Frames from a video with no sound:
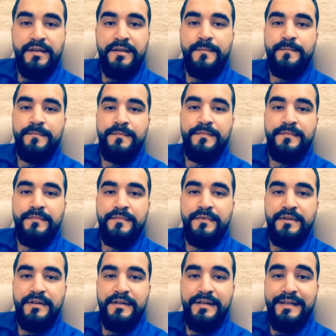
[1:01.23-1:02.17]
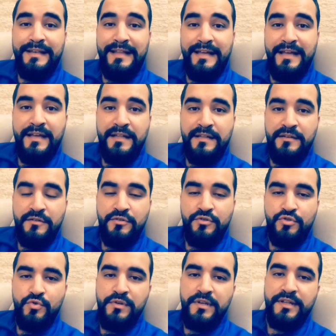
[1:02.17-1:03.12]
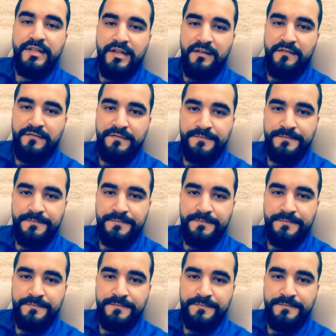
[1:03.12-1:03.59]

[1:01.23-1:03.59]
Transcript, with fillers: طيب الآن شو اللي اختلف